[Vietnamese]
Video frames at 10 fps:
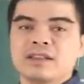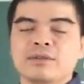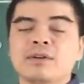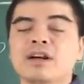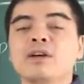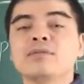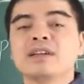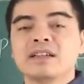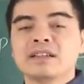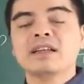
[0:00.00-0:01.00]
thì cũng không
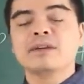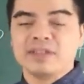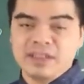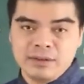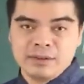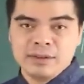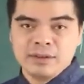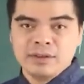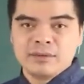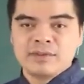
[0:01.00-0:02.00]
nên kết hợp với nhau
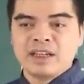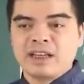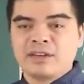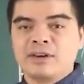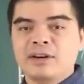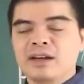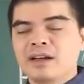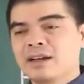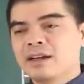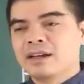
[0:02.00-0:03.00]
vì là nó
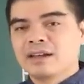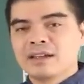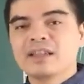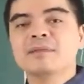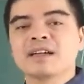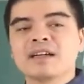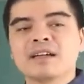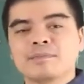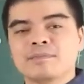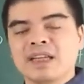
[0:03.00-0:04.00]
khi mà các
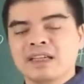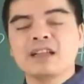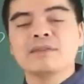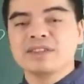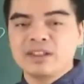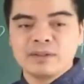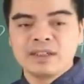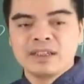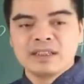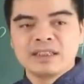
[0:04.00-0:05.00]
cặp này kết hợp với
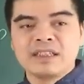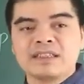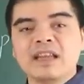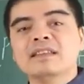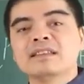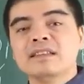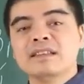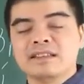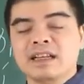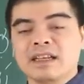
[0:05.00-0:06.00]
nhau thì dễ dẫn
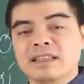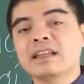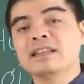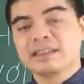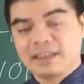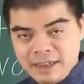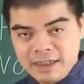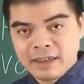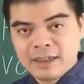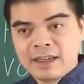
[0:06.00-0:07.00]
tình trạng là tan nhà trẻ
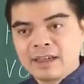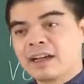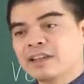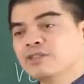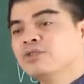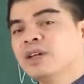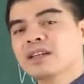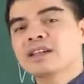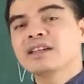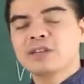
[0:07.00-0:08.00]
nghé kể cả trong
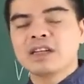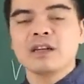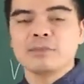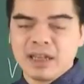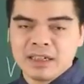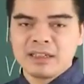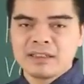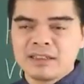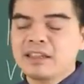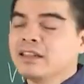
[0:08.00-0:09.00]
chuyện kinh doanh làm ăn
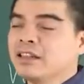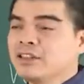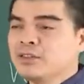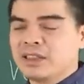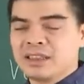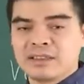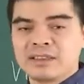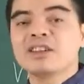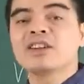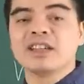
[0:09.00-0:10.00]
dẫn đến đến chuyện gì
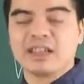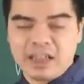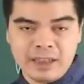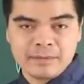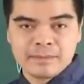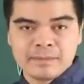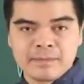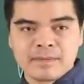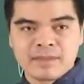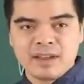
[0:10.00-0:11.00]
sinh con đẻ cái
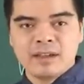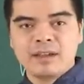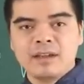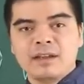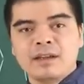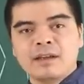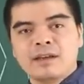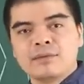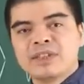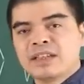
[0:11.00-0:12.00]
đó
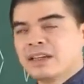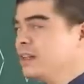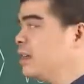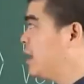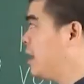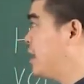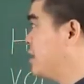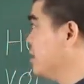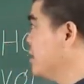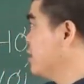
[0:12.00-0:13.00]
à, vì thế nên
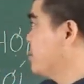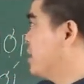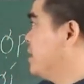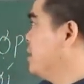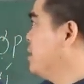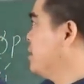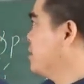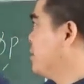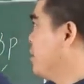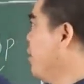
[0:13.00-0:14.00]
là những người tuổi
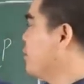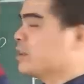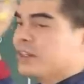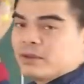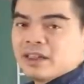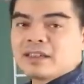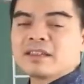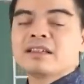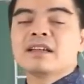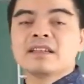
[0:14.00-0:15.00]
tuổi ngọ và tuổi dậu nhé
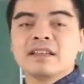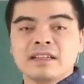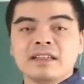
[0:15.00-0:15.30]
kiên kỵ